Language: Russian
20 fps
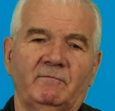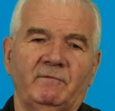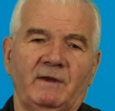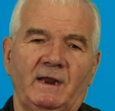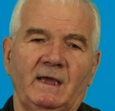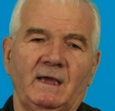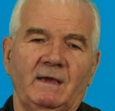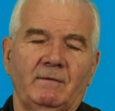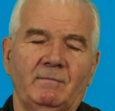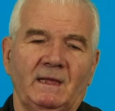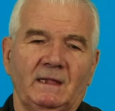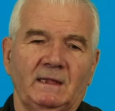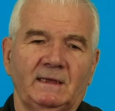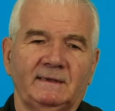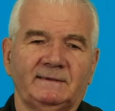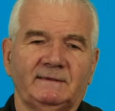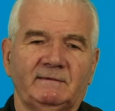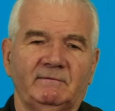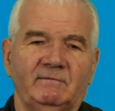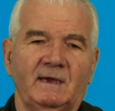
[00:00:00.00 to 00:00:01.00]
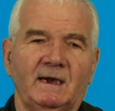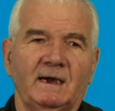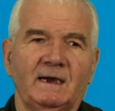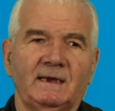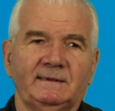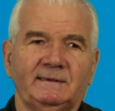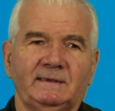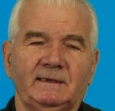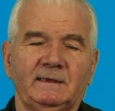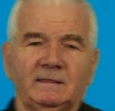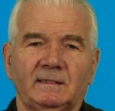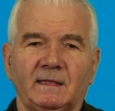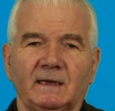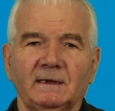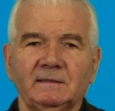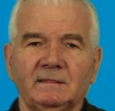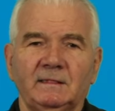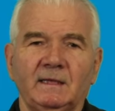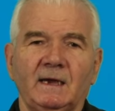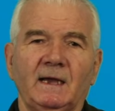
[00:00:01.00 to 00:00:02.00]
времени, связи и
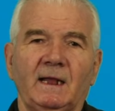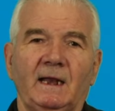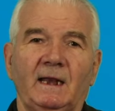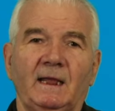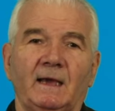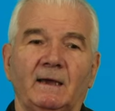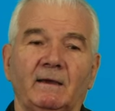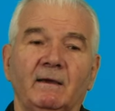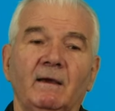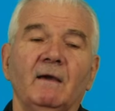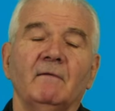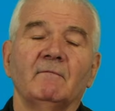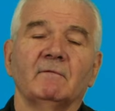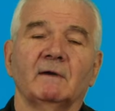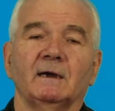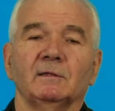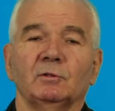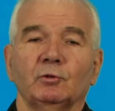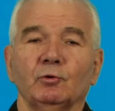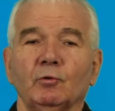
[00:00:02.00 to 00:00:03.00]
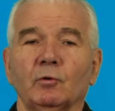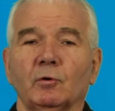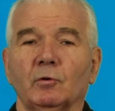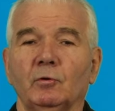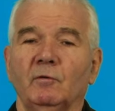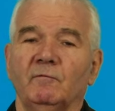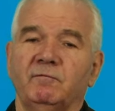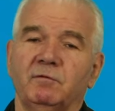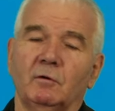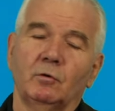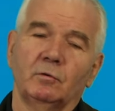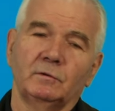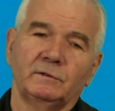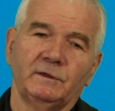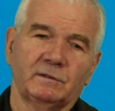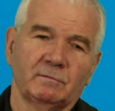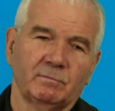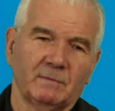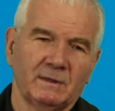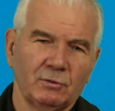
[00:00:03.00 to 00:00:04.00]
так далее, в которую
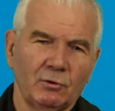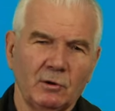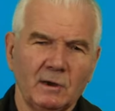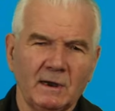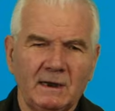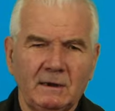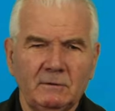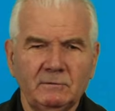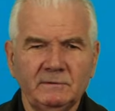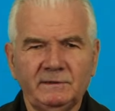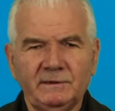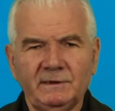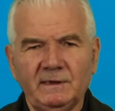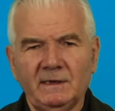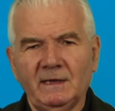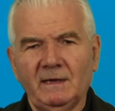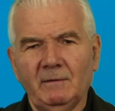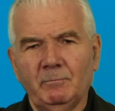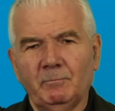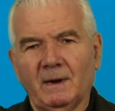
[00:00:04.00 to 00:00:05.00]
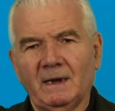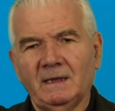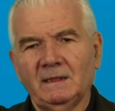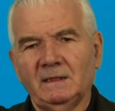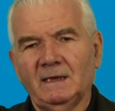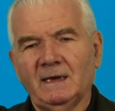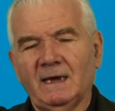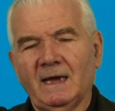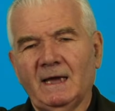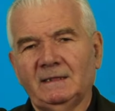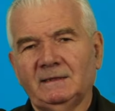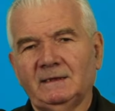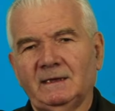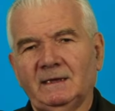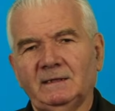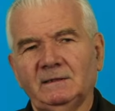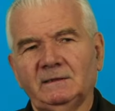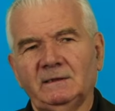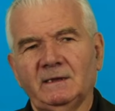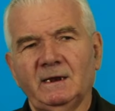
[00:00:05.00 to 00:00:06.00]
входит много людей, понятий,
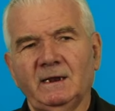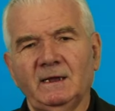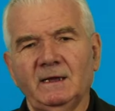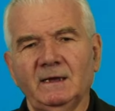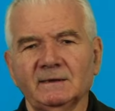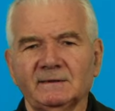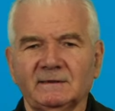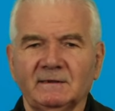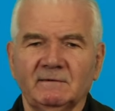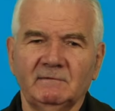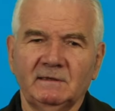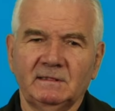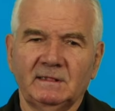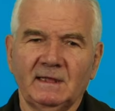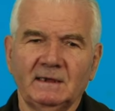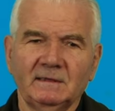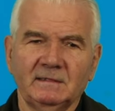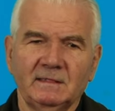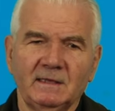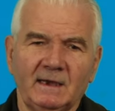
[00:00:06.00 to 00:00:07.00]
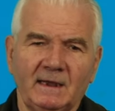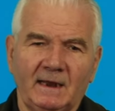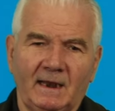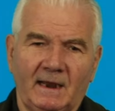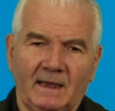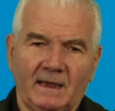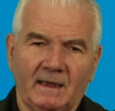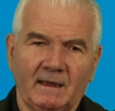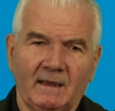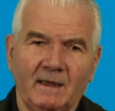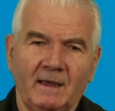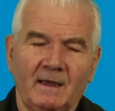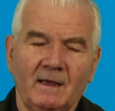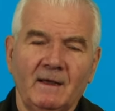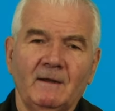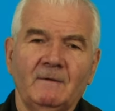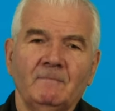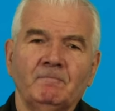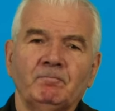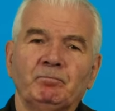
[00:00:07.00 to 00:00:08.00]
интересов и так далее.
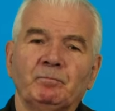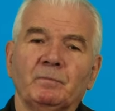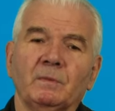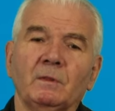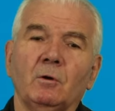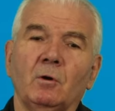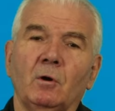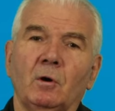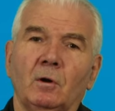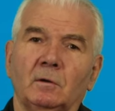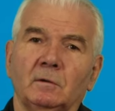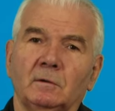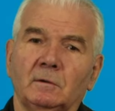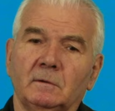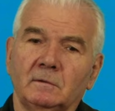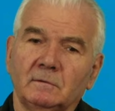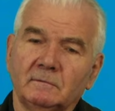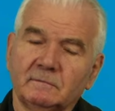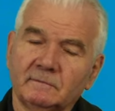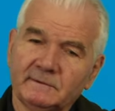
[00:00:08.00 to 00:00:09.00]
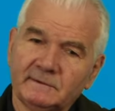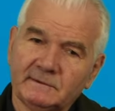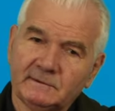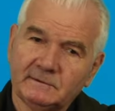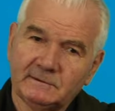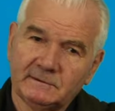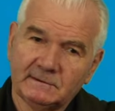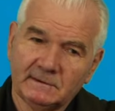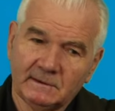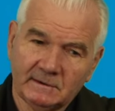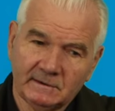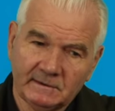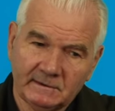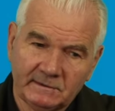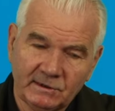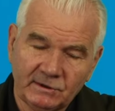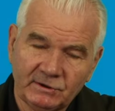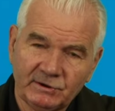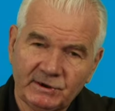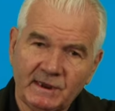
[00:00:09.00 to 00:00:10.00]
Но с
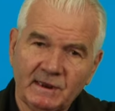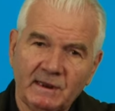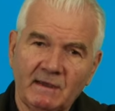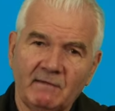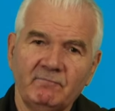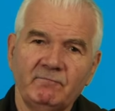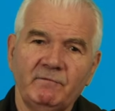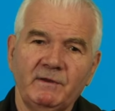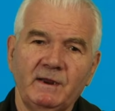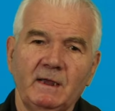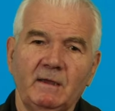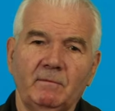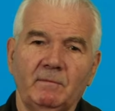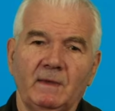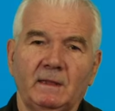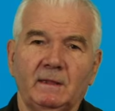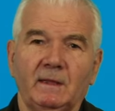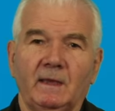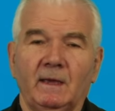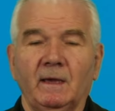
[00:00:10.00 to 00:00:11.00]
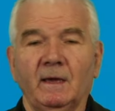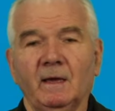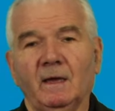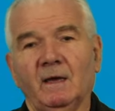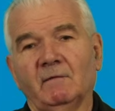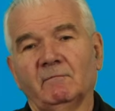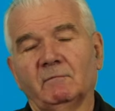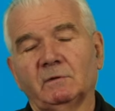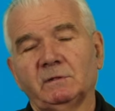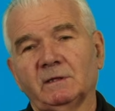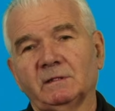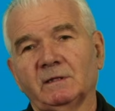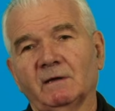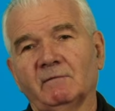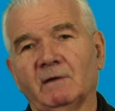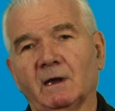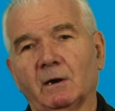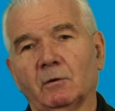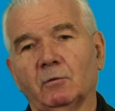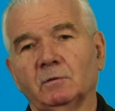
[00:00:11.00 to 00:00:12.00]
течением времени вот эта
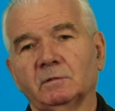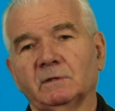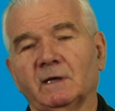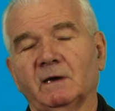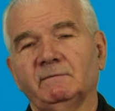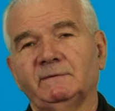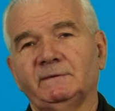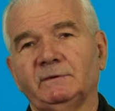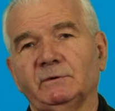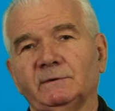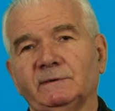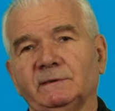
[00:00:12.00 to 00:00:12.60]
воронка все